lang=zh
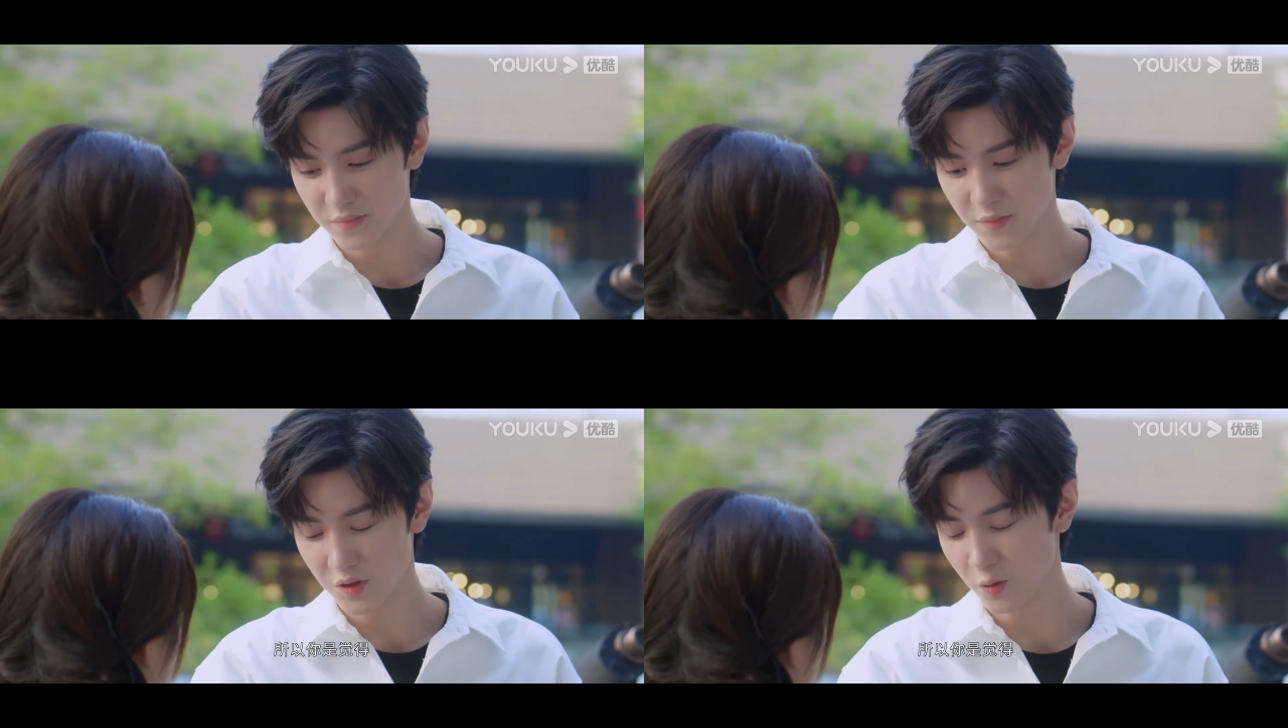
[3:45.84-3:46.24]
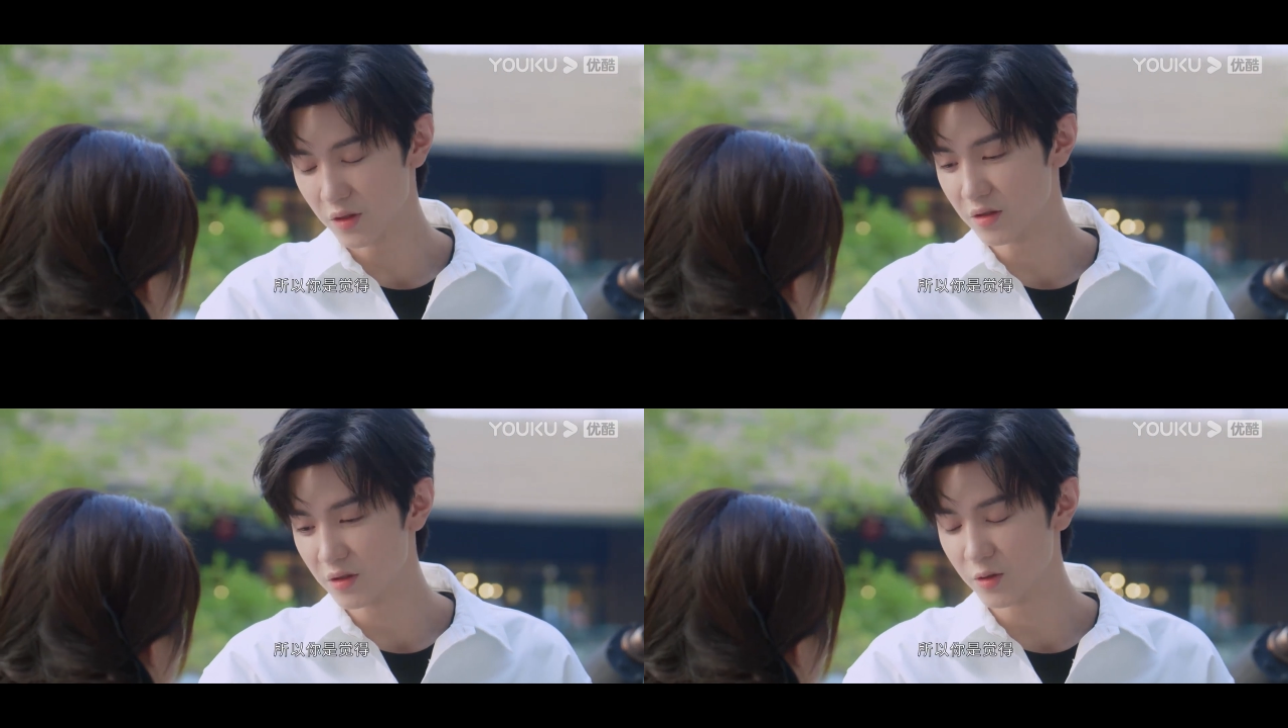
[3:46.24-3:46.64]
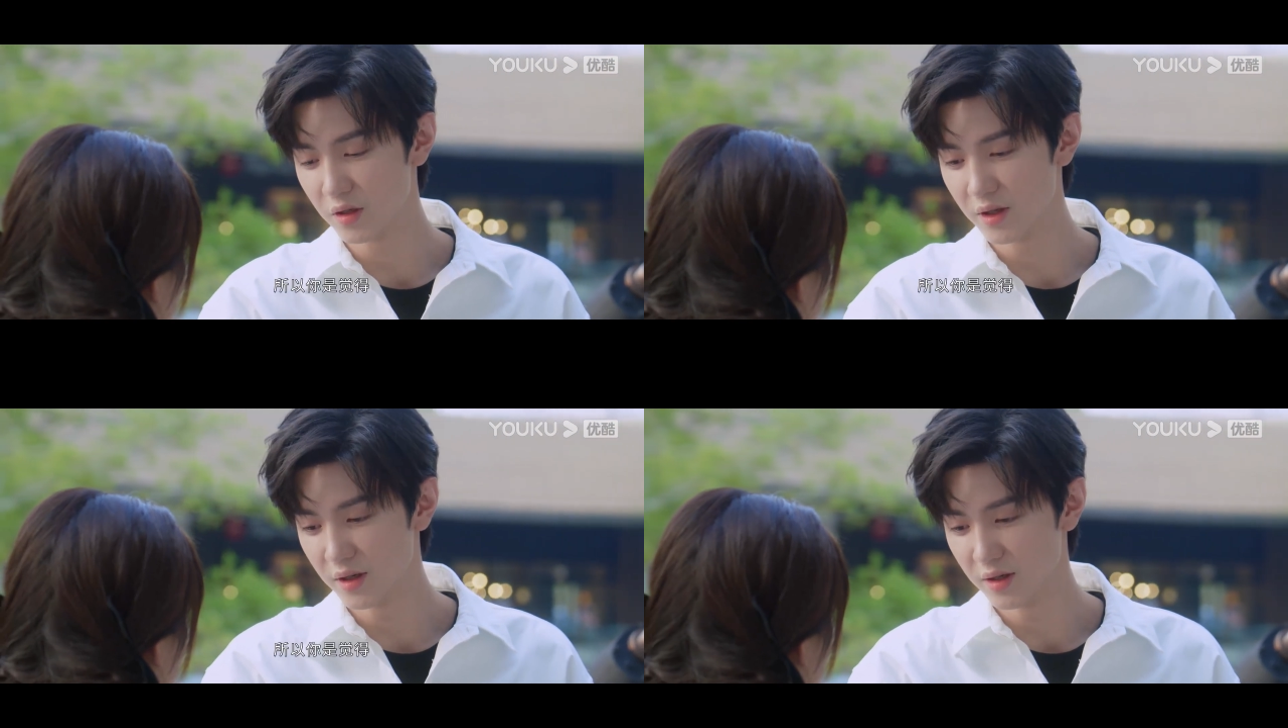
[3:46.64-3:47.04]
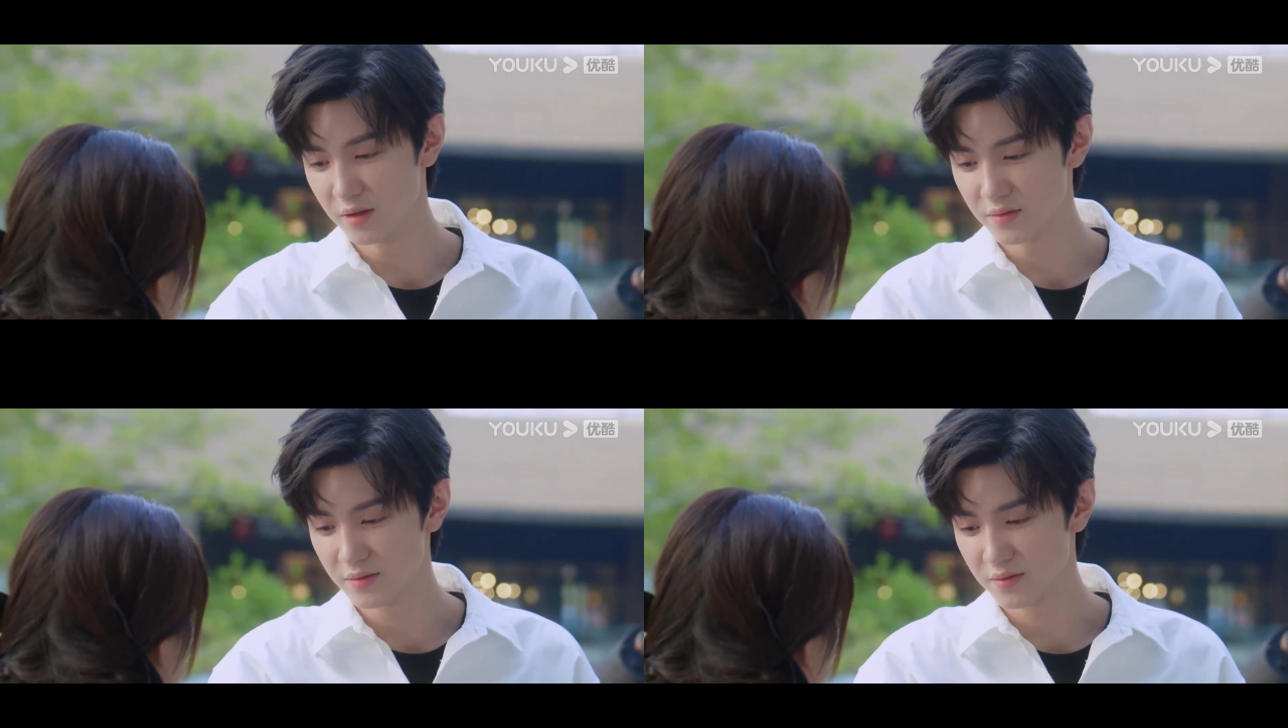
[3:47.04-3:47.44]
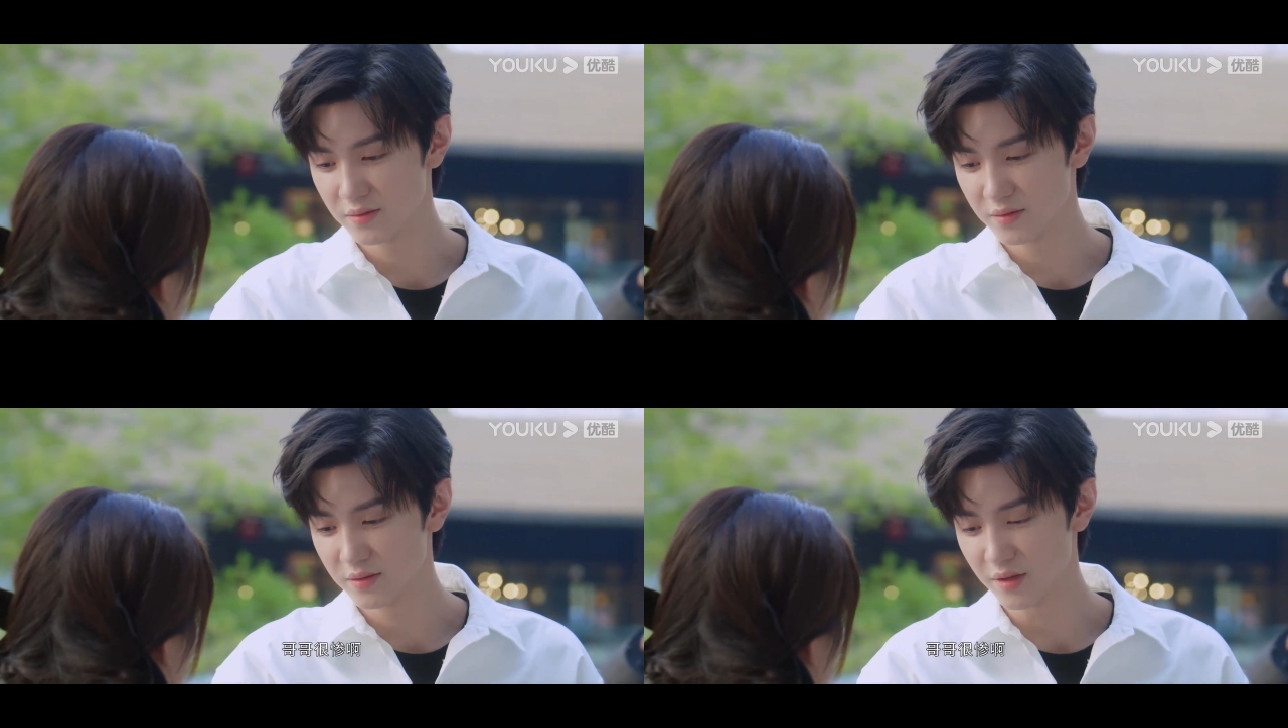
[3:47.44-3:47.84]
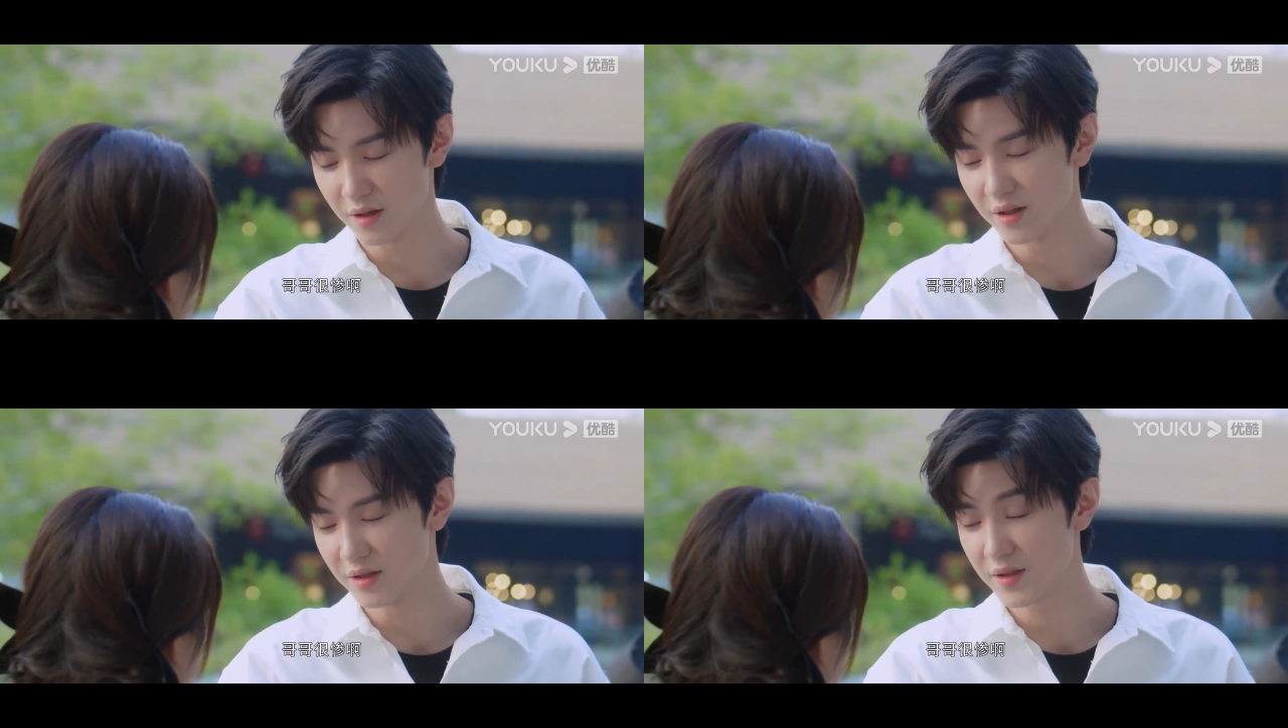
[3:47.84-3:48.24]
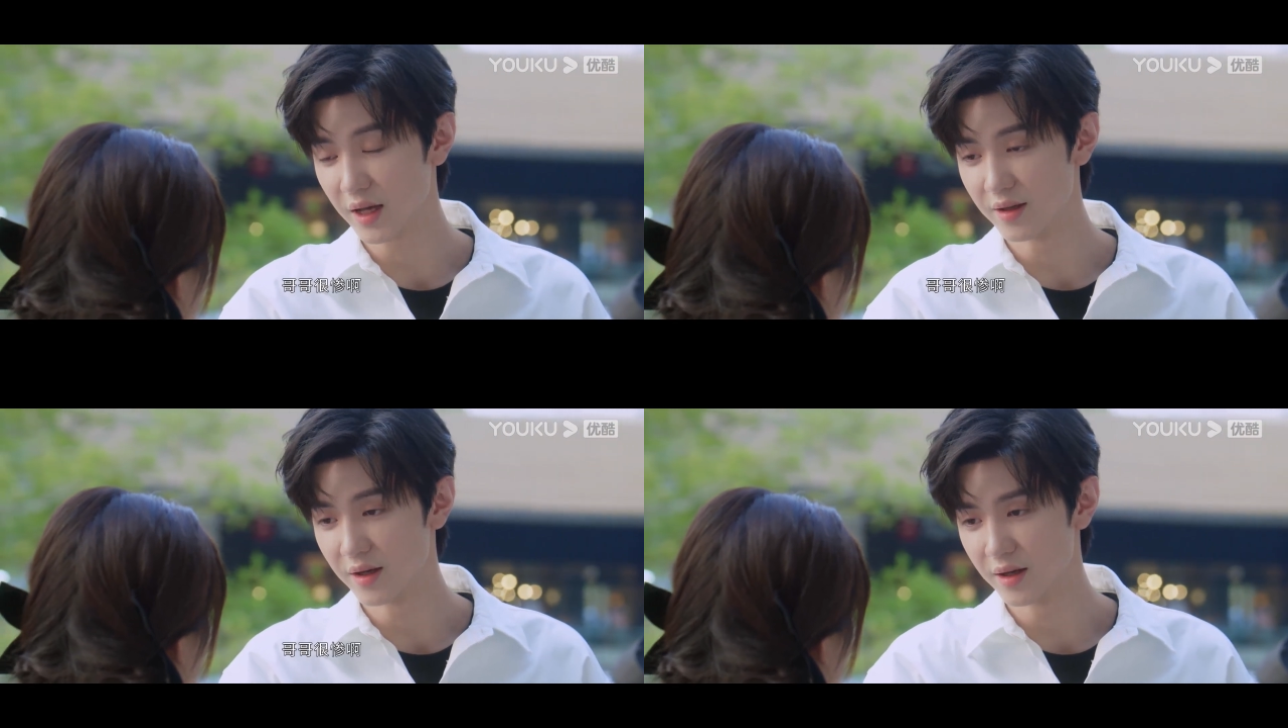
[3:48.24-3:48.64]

所以你是觉得哥哥很惨